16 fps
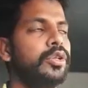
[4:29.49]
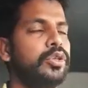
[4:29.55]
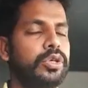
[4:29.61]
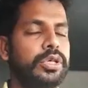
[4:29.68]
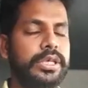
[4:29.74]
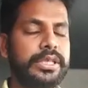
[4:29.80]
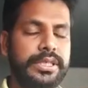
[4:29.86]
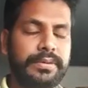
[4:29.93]

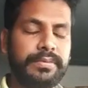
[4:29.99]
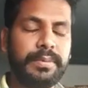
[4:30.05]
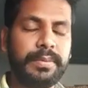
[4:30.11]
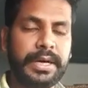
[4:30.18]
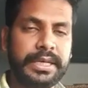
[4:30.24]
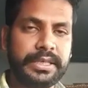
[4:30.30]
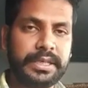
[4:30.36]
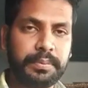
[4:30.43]
तो किसी भी
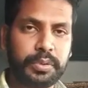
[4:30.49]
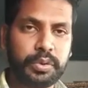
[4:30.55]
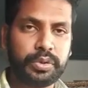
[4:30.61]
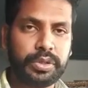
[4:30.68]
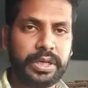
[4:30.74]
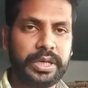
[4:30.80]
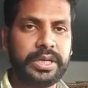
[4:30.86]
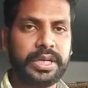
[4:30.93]
भाई से
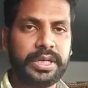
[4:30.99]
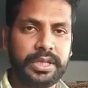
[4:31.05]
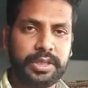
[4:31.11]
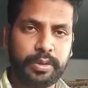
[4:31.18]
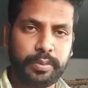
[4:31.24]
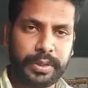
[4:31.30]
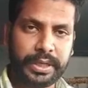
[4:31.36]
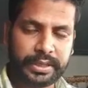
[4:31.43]
पूछ लेना नहीं
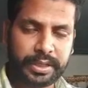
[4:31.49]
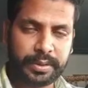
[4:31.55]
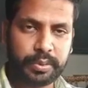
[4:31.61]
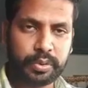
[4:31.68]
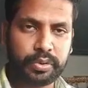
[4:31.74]
तो मेरे से